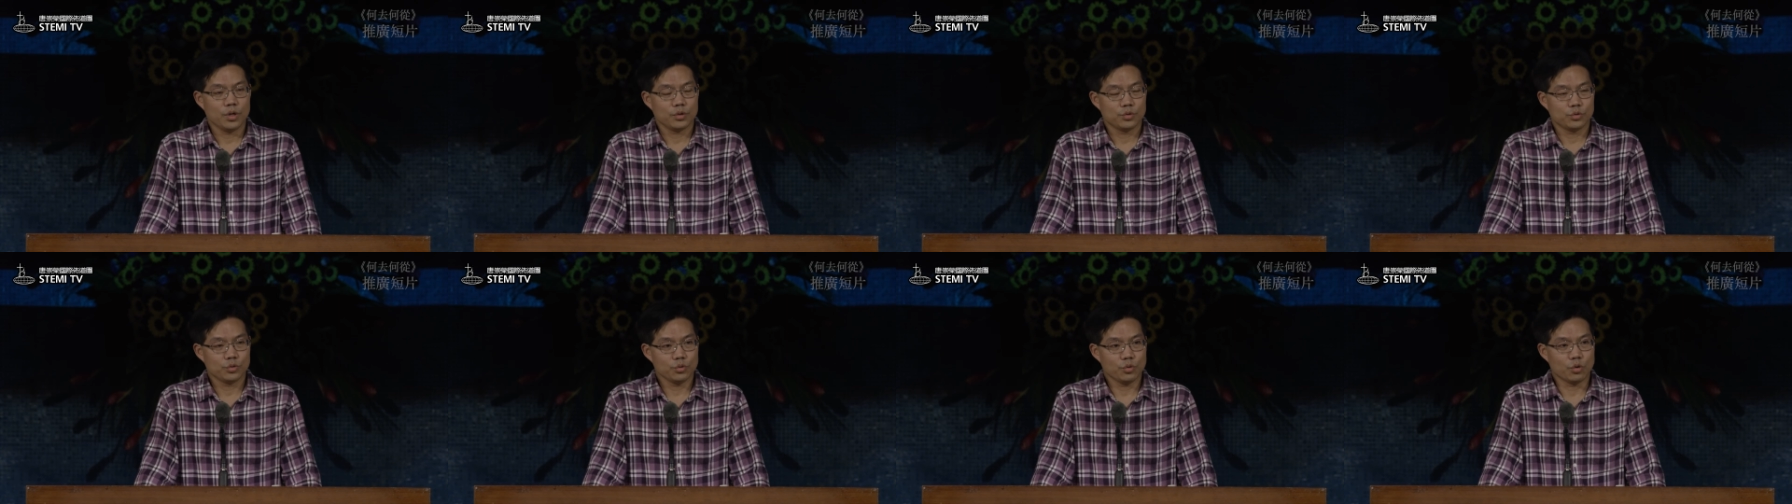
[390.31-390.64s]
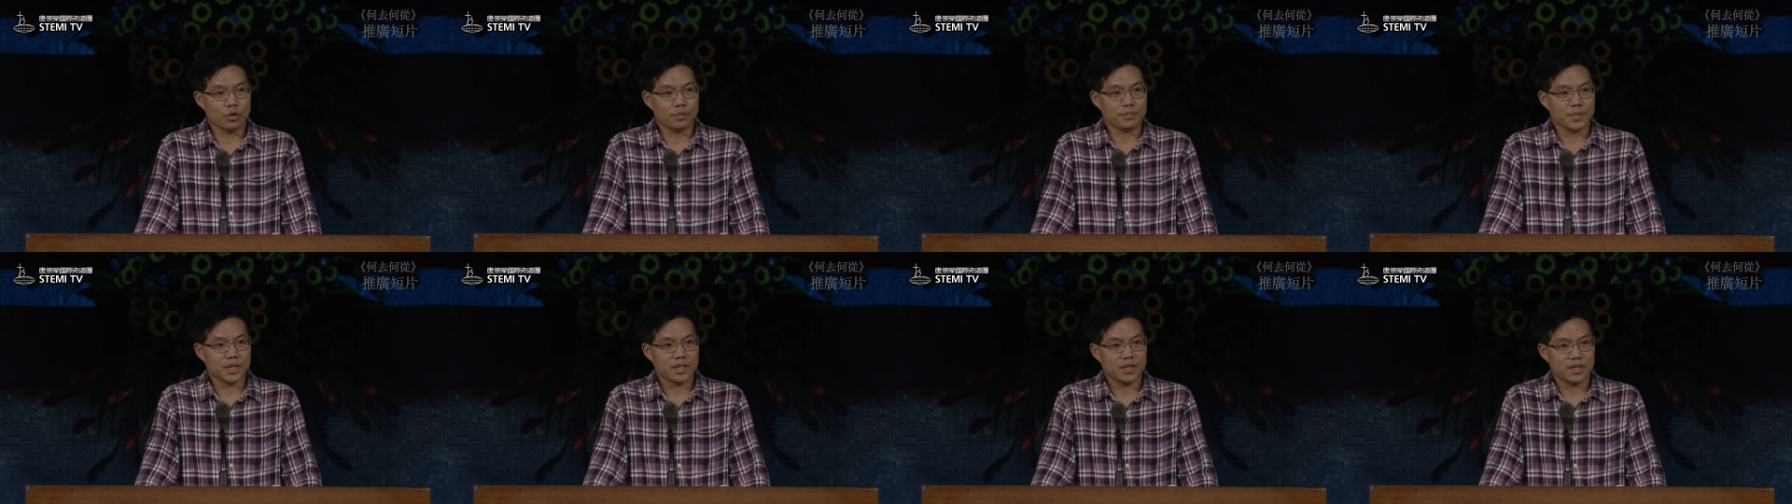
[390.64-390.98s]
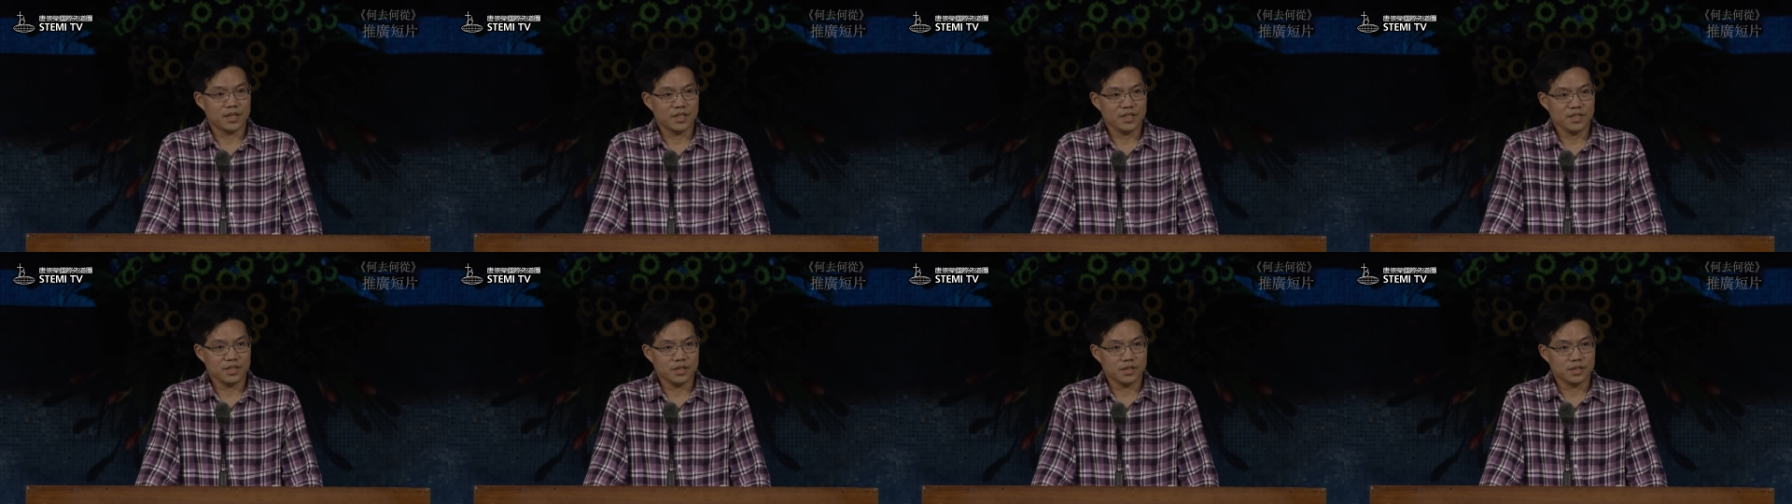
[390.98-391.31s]
如果我们
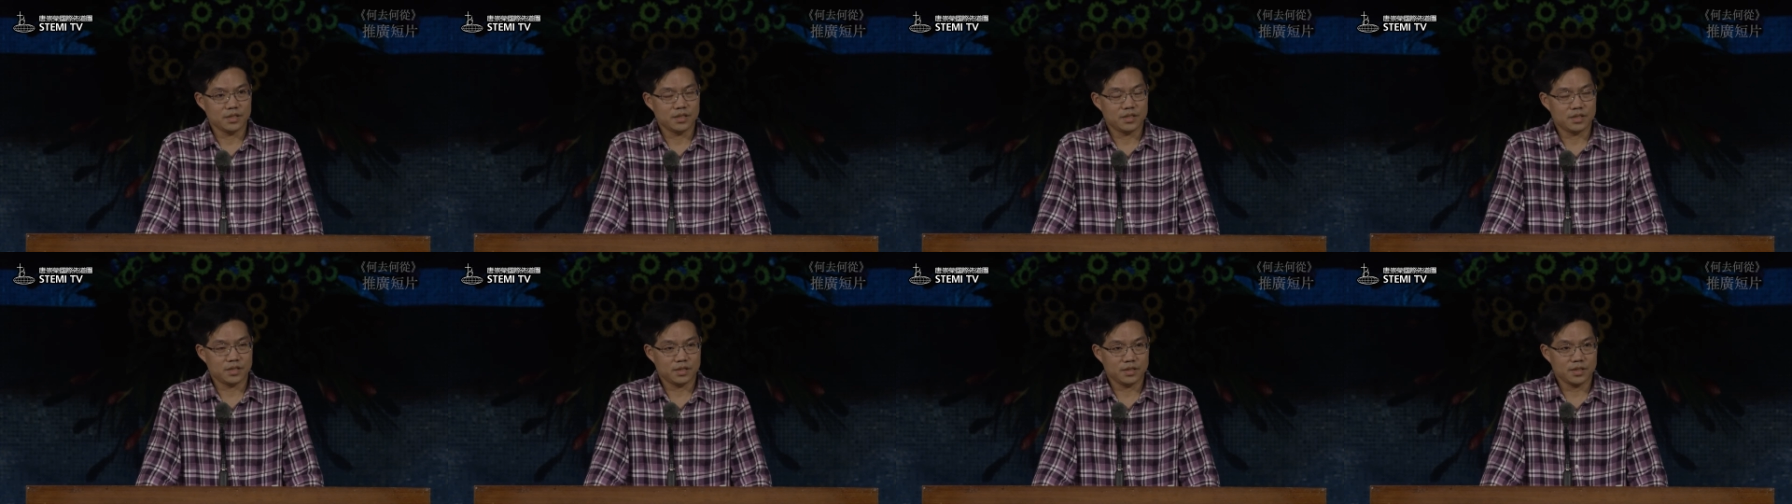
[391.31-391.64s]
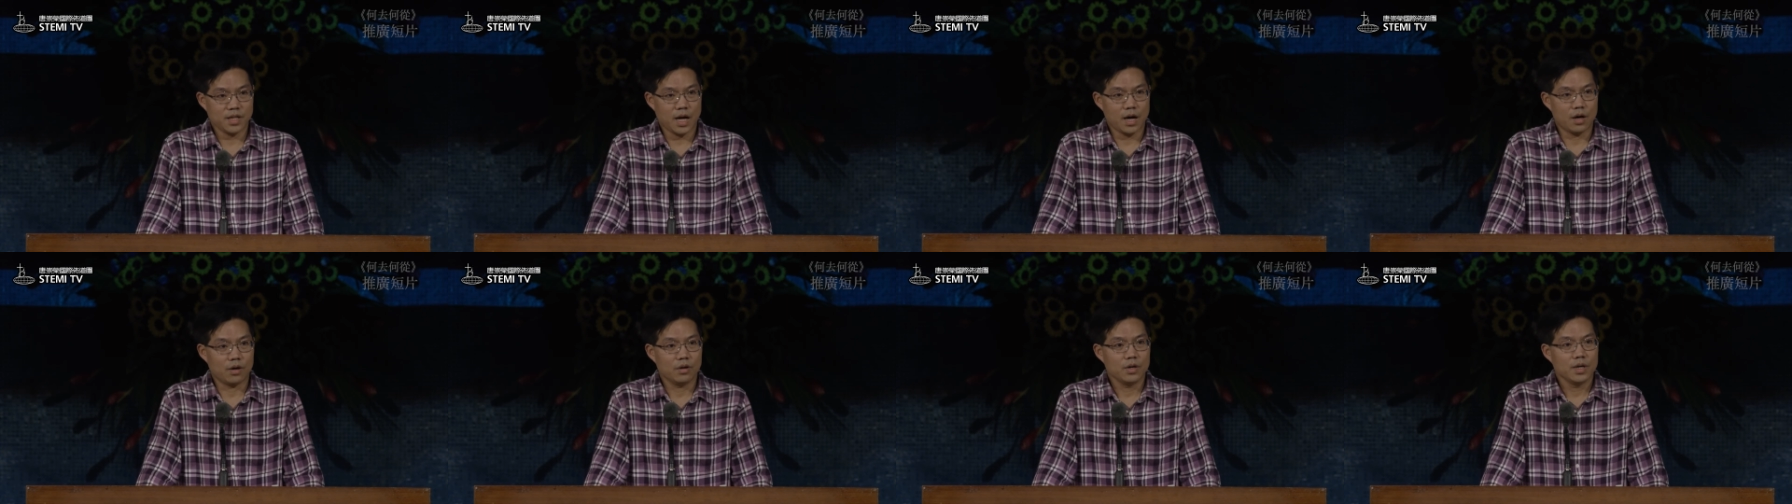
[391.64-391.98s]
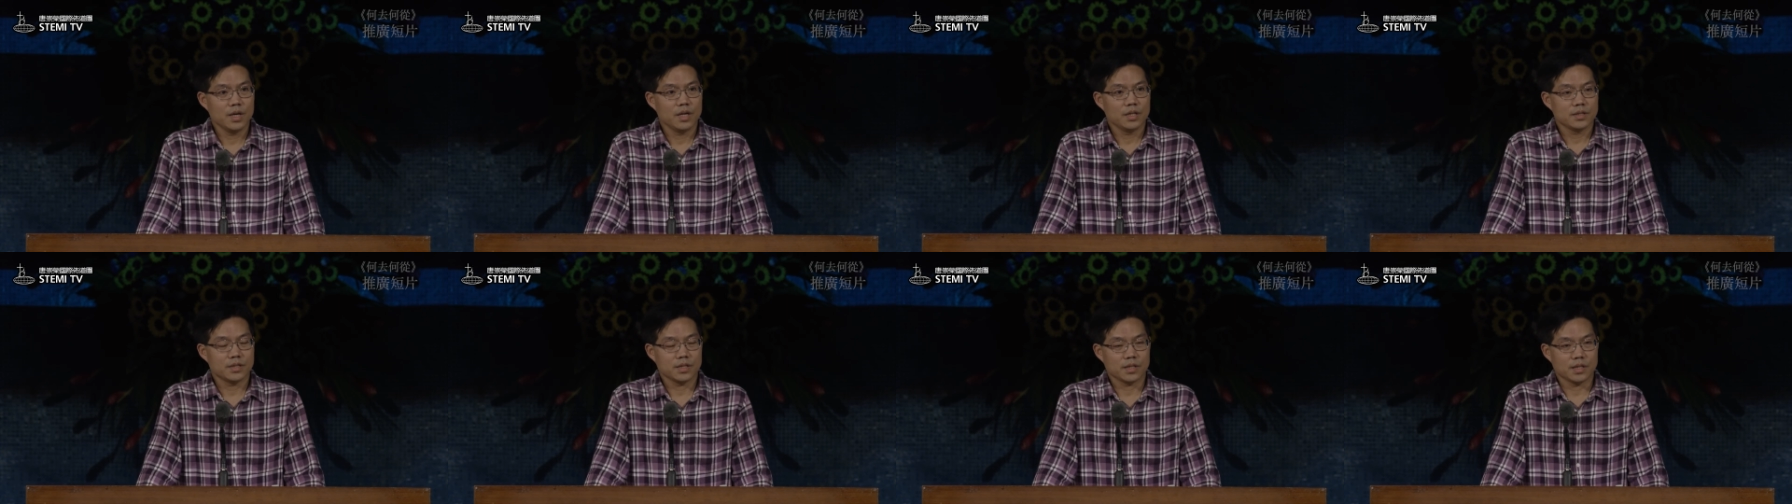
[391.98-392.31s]
可以知道
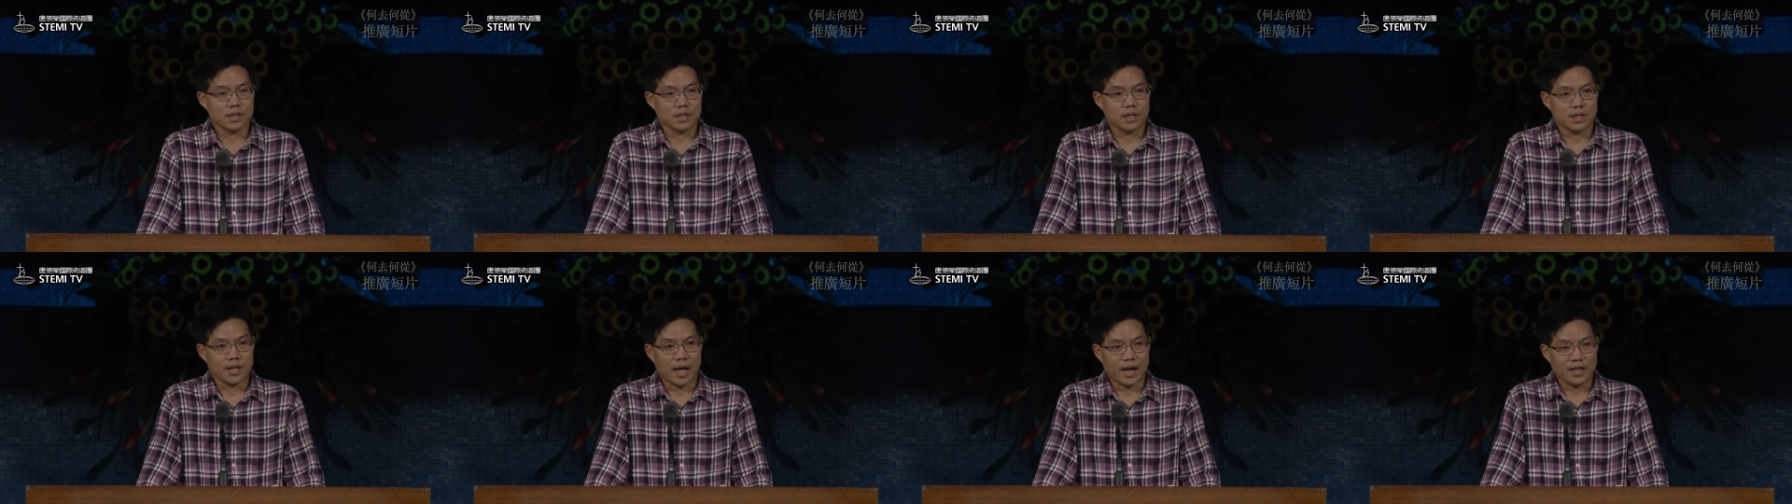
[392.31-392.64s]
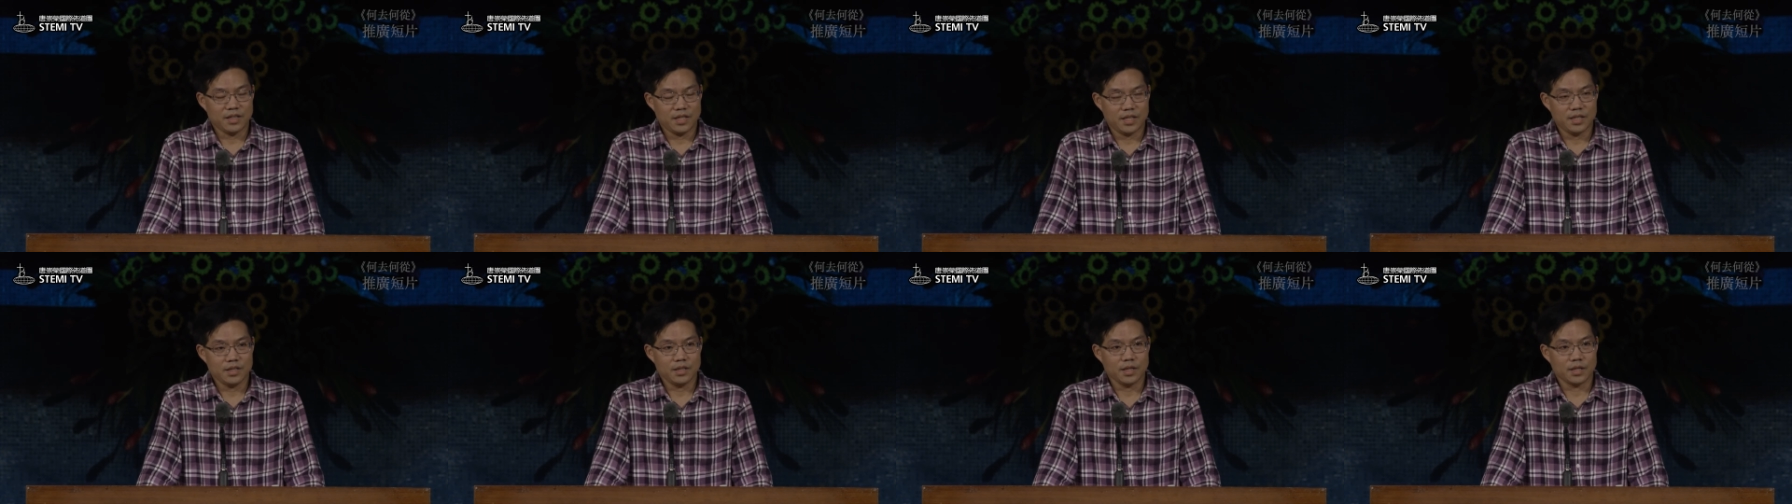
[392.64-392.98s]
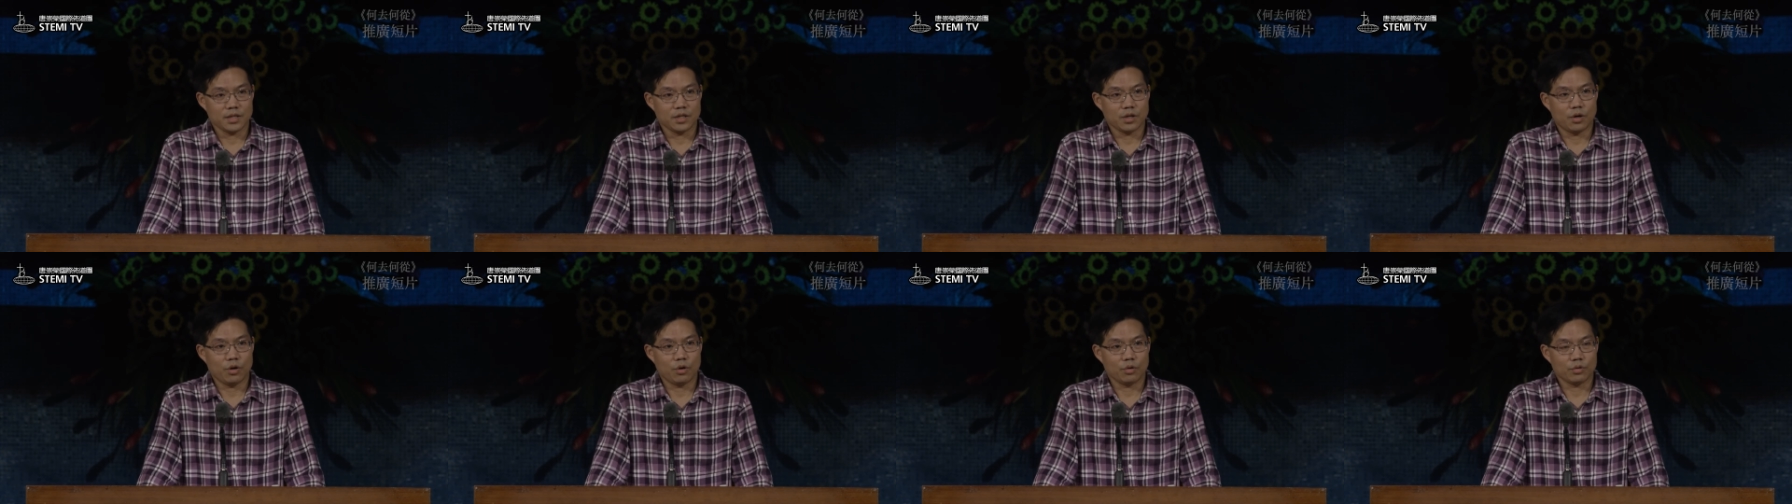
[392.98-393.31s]
这个来听了
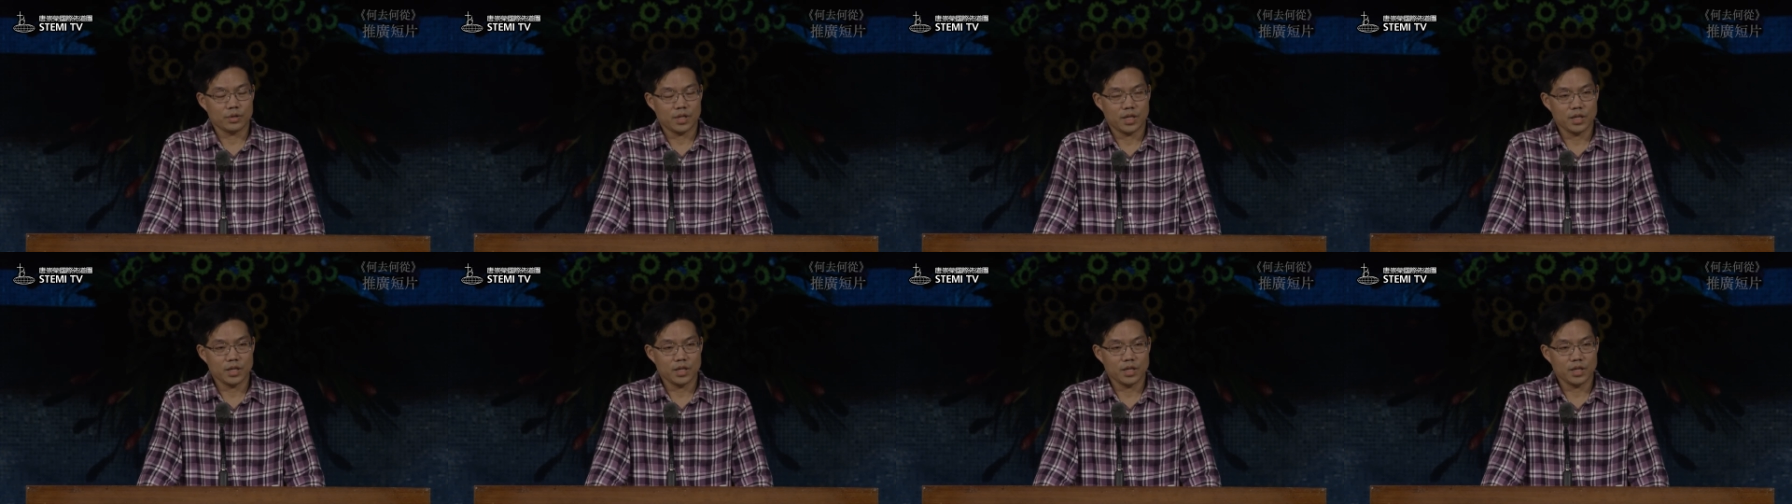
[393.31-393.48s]
以后，